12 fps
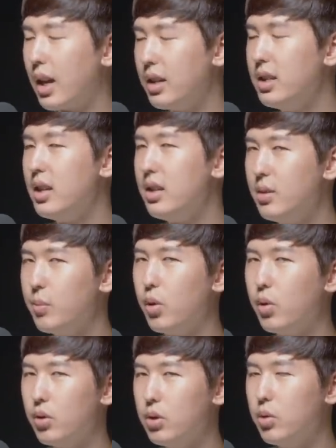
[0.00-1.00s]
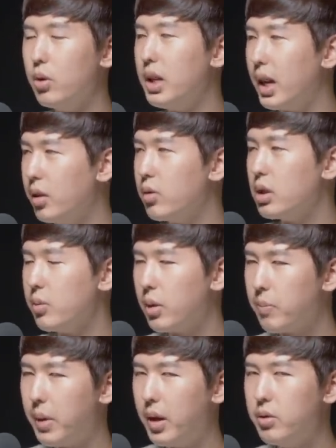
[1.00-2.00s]
당시에는 뭐 의원이 아니었지만
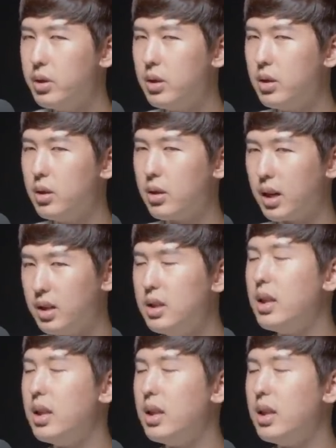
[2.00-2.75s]
네. 배현진 당시